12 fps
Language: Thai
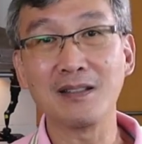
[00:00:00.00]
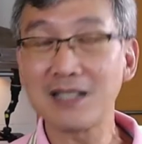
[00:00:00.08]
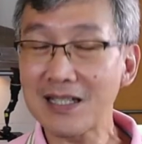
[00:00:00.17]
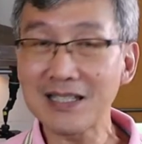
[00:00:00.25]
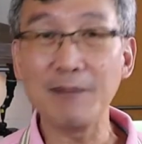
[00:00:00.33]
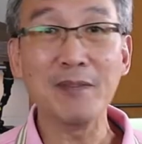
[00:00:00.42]

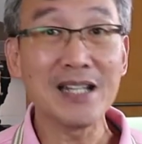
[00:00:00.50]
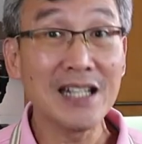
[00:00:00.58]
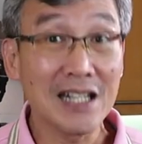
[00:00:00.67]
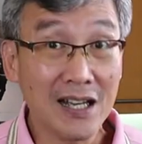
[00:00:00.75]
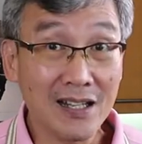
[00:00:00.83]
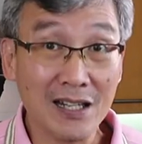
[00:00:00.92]
สัก 10 นาที
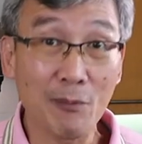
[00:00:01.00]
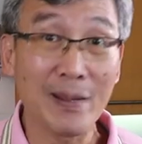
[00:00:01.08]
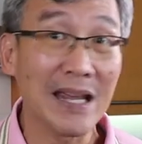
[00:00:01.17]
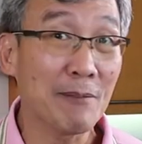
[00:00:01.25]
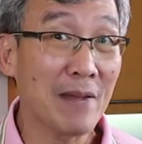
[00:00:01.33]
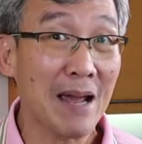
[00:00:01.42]
แล้วเราไป
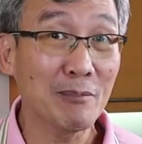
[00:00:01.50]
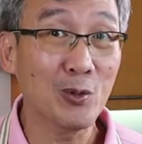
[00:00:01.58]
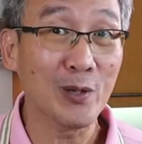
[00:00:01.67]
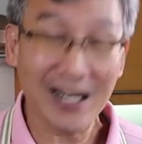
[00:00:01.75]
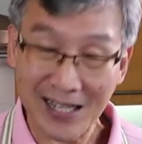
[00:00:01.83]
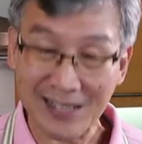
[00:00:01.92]
แง้มๆดู
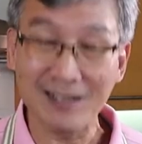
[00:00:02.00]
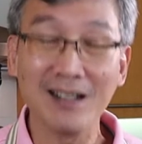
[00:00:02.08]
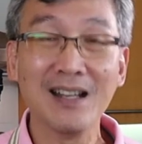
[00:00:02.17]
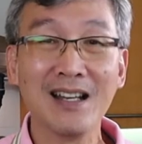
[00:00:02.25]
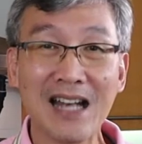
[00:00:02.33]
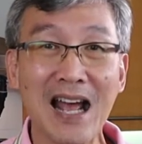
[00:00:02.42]
แล้วกั
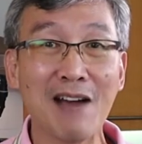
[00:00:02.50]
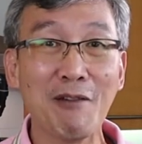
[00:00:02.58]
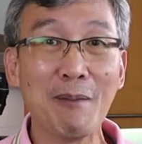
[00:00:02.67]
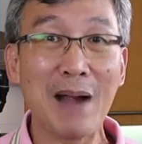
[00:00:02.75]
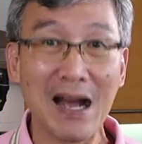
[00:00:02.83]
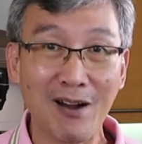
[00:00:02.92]
ถหาก
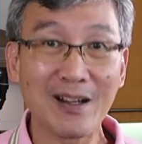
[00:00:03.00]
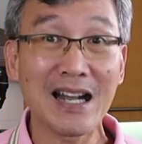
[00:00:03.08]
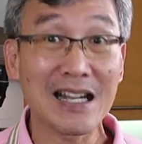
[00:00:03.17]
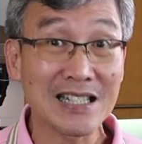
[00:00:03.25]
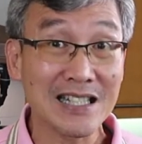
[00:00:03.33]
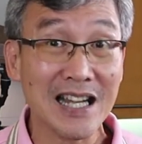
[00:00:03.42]
ว่าปลาค่อน
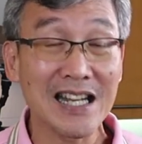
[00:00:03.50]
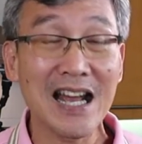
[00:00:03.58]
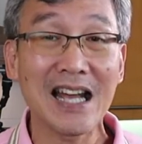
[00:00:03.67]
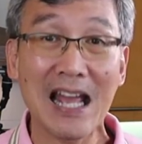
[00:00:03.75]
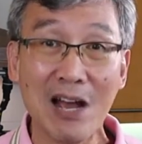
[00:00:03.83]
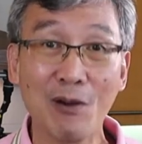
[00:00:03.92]
ข้างจะใช้ได้
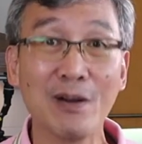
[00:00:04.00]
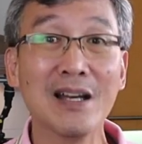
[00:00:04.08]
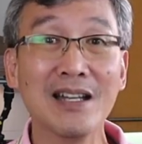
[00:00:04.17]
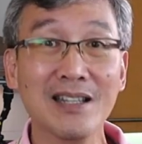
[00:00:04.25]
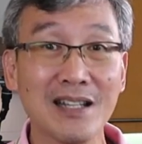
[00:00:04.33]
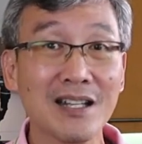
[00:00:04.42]
แล้ว
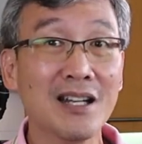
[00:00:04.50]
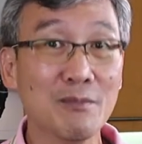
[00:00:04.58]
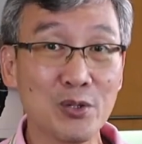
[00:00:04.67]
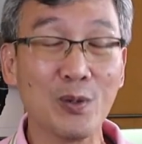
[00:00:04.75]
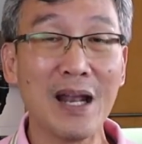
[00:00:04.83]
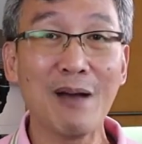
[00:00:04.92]
เนื้อเริ่ม
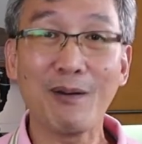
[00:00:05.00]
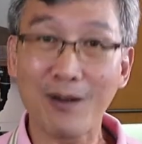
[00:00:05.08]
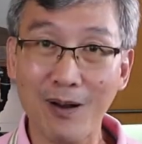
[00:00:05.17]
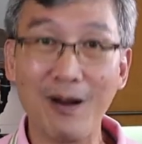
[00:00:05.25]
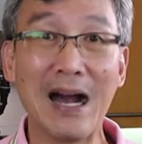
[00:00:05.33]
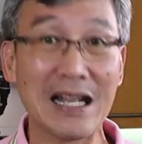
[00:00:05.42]
สุกแล้ว
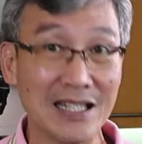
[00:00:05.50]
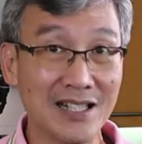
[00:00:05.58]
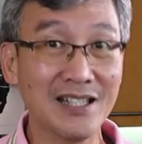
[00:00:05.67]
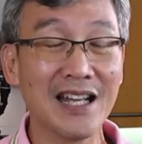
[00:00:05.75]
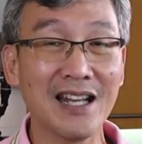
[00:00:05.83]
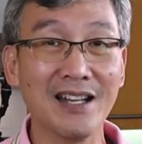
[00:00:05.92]
ก็อาจจะ
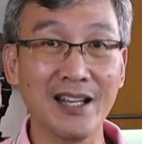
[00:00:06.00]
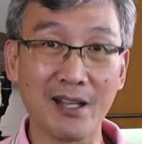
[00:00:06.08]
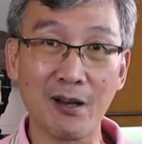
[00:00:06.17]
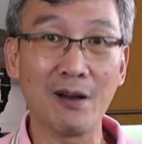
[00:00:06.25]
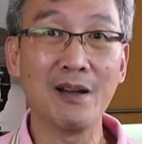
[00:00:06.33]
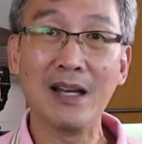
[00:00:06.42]
ขึ้นได้เลย
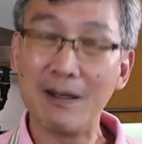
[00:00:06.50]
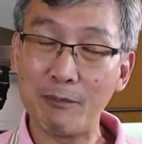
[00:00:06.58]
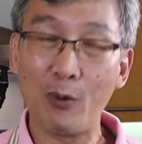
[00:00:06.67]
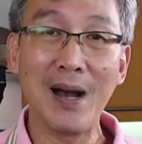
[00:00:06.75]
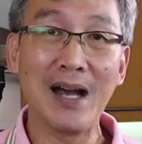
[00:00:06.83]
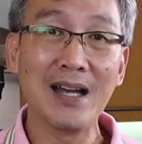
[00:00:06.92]
ก็
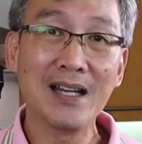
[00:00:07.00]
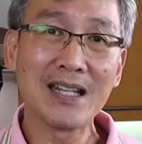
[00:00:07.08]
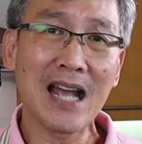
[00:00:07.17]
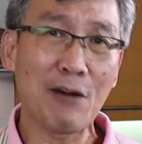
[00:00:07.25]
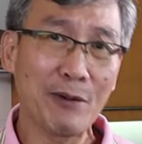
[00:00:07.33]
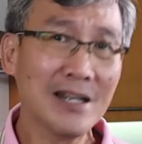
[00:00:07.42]
ราะว่า
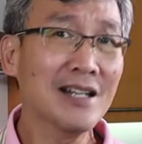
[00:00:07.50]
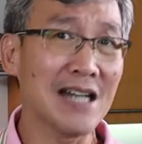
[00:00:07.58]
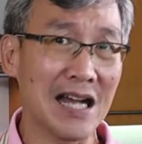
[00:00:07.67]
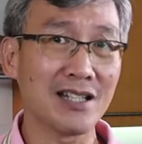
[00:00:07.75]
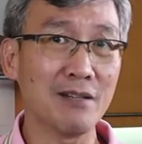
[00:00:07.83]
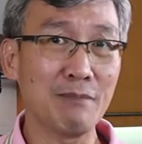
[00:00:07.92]
ถ้าว่านึ่ง
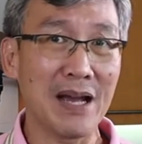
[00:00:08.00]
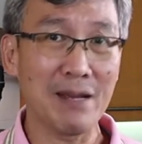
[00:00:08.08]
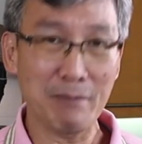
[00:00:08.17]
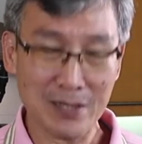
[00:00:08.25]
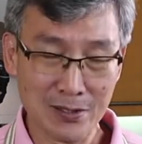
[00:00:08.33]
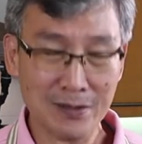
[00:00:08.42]
นานเกินไป
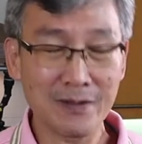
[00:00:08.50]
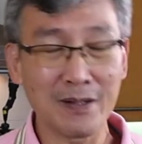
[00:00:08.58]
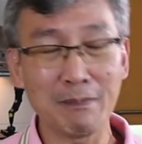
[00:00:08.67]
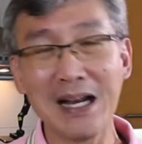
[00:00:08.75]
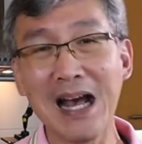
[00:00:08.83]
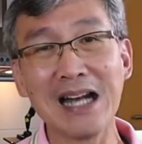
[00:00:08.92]

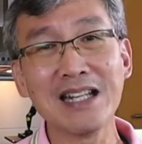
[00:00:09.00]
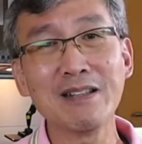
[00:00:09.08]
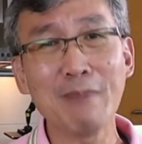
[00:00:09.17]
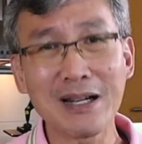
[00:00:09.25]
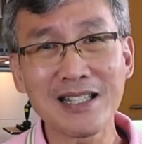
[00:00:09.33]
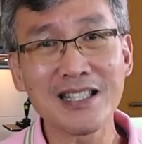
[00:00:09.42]
ปัญหาที่
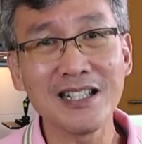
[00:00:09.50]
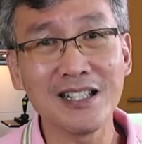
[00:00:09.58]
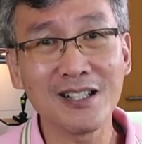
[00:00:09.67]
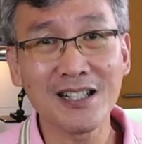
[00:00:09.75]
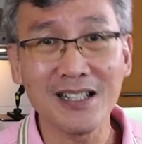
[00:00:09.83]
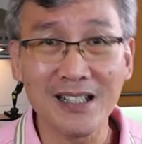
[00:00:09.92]
มักจะเจอ
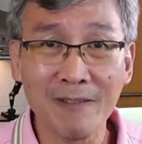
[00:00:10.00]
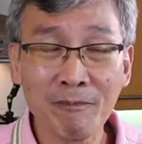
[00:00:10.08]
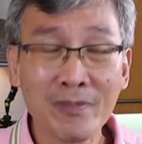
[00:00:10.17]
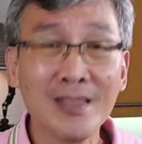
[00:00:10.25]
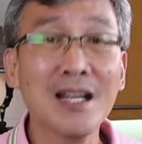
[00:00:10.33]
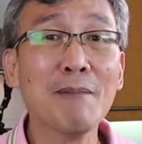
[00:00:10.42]
ก็คือ
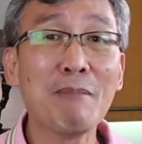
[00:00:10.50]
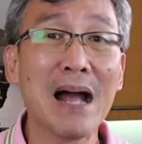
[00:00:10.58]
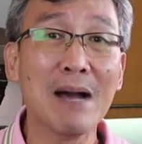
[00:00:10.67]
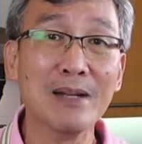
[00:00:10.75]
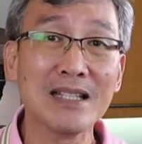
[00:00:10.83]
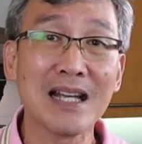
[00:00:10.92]
เนื้อปลา
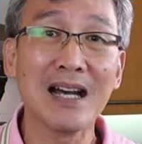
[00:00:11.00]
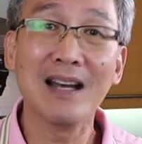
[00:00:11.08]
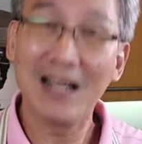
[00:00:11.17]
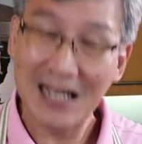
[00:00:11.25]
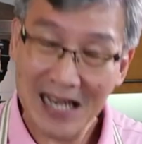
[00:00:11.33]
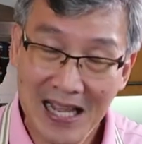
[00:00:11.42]
มันจะ
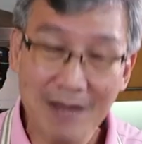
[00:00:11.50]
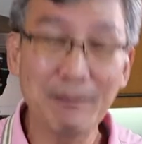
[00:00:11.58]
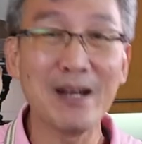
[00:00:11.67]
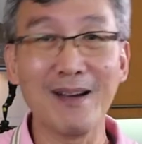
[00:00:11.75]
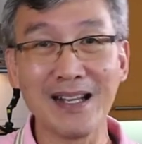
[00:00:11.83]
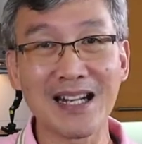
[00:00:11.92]
เละไป
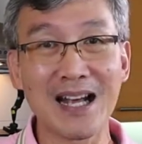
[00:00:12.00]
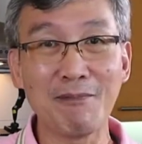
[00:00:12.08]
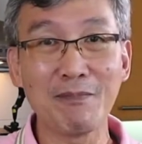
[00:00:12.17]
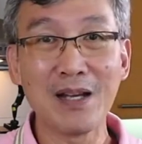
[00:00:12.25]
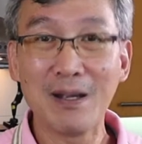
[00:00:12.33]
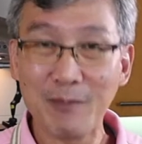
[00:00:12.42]
หน่อยครับ
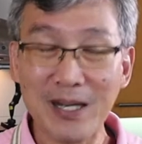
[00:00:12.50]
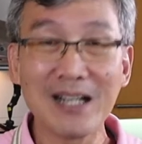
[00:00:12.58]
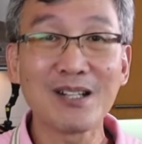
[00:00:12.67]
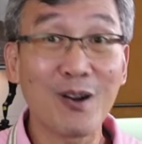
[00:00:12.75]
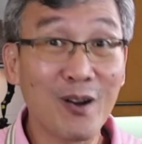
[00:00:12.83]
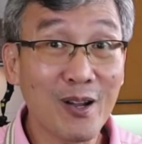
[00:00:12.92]
เพราะฉะนั้น
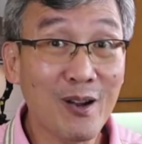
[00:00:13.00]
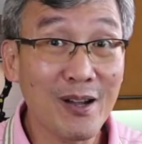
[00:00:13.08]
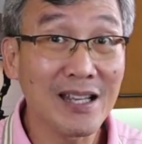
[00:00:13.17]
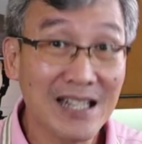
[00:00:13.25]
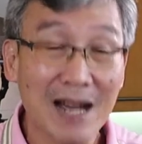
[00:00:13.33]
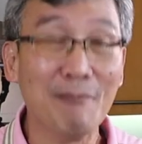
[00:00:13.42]
ก็ค่อ
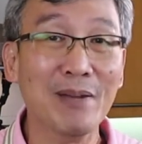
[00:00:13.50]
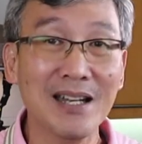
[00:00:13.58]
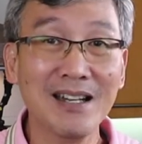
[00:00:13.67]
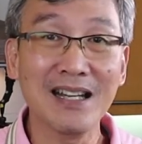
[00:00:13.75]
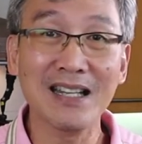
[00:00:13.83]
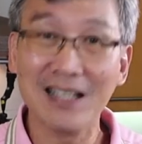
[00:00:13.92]
ยๆทำไป
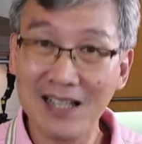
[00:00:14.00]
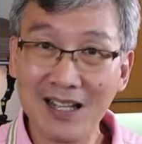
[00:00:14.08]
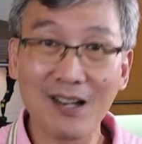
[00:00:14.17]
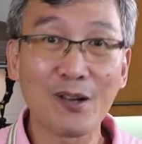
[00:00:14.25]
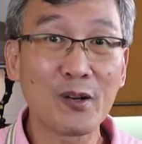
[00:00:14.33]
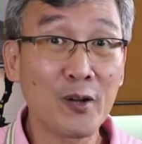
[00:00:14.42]
เรื่อยๆ
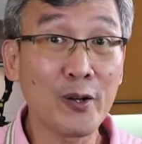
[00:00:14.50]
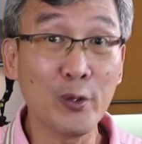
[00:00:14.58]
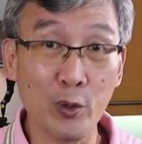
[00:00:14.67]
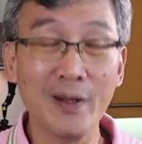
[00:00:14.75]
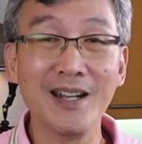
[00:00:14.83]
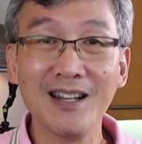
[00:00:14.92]
แล้วค่อยดู
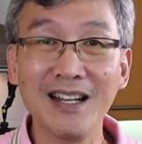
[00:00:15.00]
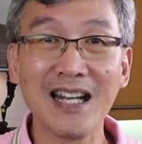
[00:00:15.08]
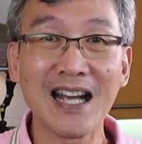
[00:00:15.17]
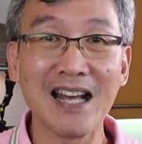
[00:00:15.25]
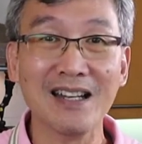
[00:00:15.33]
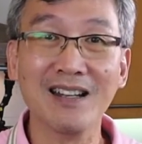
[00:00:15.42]
ไปเรื่อยๆแล้
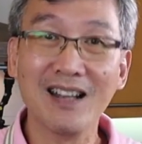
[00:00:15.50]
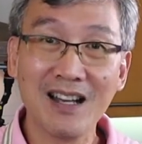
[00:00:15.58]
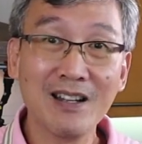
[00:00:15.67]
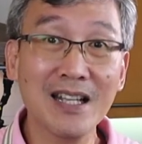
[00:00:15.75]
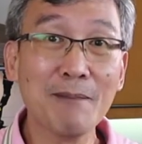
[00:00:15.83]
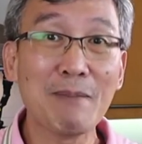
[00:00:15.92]
วกัน
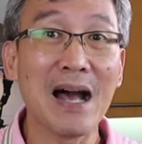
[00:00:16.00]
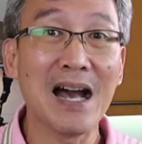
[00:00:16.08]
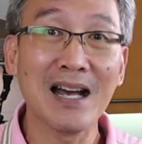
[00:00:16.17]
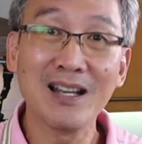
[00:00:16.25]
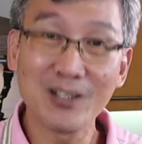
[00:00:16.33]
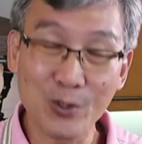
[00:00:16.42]
เนื้อปลา
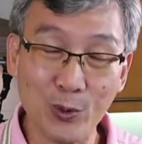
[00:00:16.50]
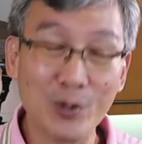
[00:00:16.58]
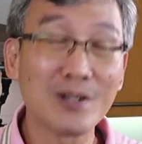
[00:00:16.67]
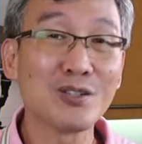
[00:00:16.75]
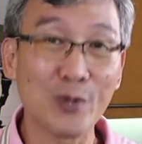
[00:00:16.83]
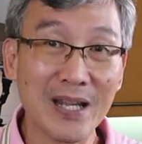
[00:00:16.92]
สุก
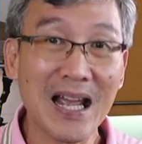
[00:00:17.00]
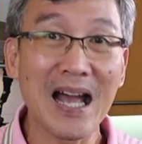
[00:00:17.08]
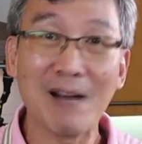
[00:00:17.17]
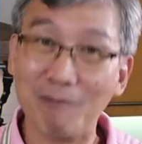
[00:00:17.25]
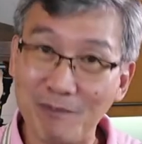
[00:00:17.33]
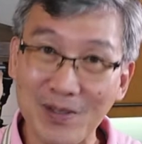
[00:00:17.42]
สวยงา
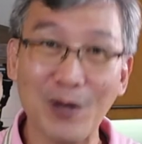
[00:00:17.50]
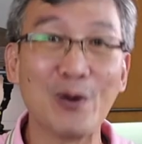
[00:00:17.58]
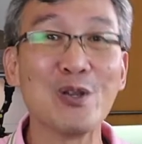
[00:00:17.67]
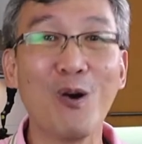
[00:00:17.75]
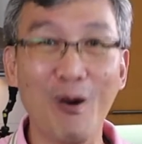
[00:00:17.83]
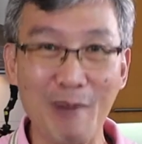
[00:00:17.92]
มเราก็
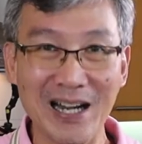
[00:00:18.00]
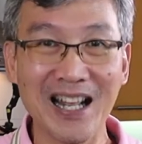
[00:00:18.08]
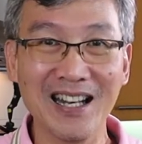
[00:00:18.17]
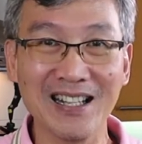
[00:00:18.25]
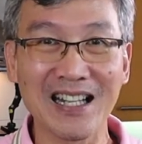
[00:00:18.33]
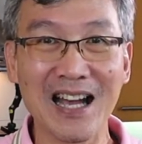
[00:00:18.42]
ยกออกมาได้
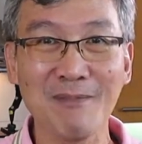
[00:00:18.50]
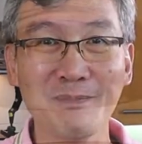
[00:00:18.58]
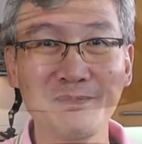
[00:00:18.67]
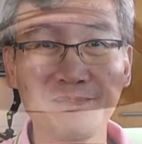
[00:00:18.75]
เลยครับ